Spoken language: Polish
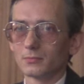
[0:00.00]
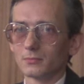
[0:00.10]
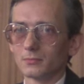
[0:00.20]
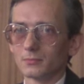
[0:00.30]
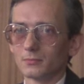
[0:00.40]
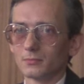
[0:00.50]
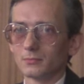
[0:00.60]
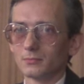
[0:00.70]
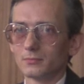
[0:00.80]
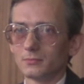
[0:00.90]
up and how
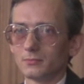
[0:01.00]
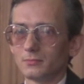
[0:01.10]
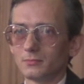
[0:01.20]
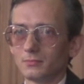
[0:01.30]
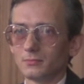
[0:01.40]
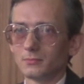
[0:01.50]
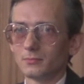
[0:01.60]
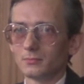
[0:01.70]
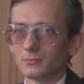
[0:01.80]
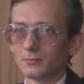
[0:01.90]
was it set up?
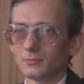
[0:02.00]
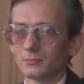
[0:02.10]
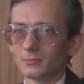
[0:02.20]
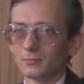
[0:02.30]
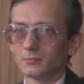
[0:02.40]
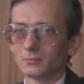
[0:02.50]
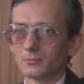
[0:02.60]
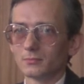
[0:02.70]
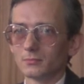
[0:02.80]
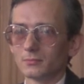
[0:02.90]
Kiedy powstał Pana
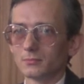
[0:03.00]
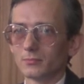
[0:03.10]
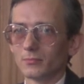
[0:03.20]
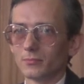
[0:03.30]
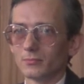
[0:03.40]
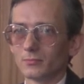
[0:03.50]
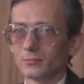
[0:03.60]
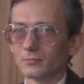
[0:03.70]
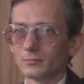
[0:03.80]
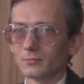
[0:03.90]
związek i w
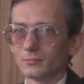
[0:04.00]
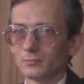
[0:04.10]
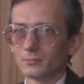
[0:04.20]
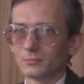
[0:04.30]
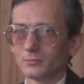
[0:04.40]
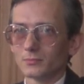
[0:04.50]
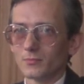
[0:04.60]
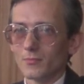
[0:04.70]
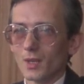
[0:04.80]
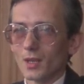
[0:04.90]
jaki sposób?
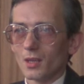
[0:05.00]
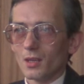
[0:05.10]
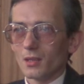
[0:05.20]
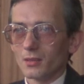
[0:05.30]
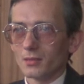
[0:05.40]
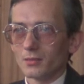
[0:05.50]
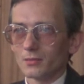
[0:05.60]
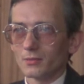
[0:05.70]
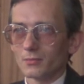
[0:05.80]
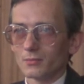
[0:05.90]

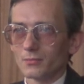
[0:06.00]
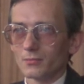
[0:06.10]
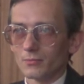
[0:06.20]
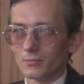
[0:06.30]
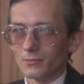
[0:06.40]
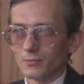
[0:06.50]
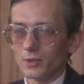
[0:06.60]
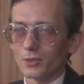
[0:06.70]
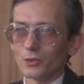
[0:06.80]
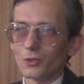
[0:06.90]
Y,
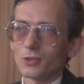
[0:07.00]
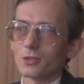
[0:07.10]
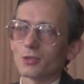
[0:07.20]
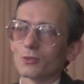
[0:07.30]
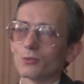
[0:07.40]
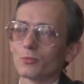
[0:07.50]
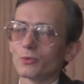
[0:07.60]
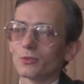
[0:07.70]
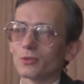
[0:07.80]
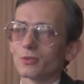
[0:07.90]
historycznie rzecz
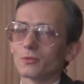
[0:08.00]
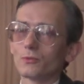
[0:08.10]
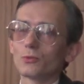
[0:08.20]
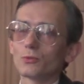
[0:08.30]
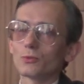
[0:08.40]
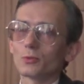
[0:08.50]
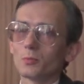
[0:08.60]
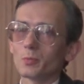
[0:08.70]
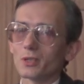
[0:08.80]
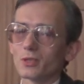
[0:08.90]
ujmując, w dniu
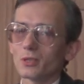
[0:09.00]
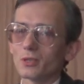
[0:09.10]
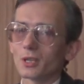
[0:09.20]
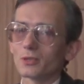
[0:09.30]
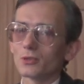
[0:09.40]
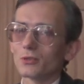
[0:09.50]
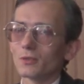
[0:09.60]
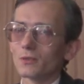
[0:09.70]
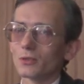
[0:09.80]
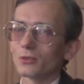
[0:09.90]
8 października
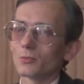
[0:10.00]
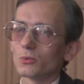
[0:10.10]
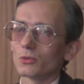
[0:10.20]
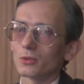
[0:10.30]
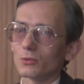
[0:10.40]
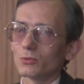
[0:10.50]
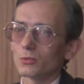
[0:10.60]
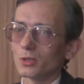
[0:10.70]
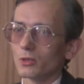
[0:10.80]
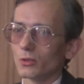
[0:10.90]

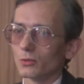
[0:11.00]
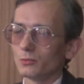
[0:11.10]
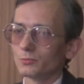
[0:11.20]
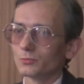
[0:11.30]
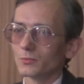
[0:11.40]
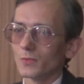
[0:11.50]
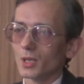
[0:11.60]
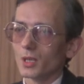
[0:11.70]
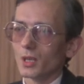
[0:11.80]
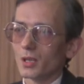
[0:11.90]
1982 roku
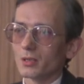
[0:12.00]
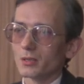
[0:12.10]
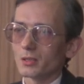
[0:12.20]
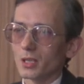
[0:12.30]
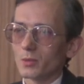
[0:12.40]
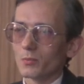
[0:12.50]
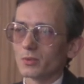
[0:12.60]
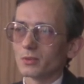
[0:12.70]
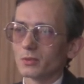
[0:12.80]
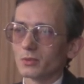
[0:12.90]
y, Sejm
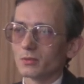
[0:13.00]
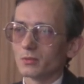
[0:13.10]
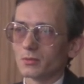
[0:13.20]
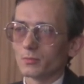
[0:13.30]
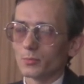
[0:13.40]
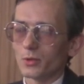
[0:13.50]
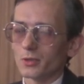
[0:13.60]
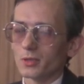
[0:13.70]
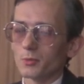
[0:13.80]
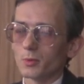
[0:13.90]
y,
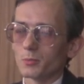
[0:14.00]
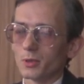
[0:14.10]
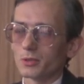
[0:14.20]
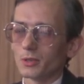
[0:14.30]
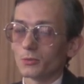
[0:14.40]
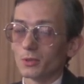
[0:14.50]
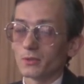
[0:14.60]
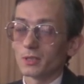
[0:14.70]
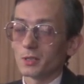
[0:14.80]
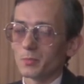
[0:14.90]
Polskiej Rzeczpospolitej
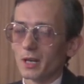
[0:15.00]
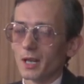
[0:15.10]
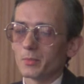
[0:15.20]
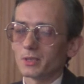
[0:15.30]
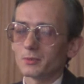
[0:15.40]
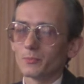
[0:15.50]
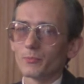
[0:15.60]
Ludowej, nasz parlament,